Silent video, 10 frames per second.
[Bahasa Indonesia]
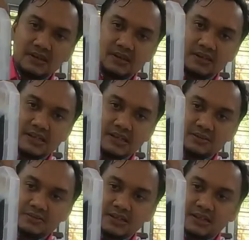ini jadinya
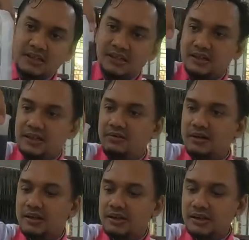seperti ini ya
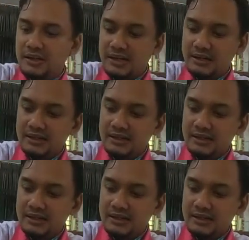warnanya ini. dan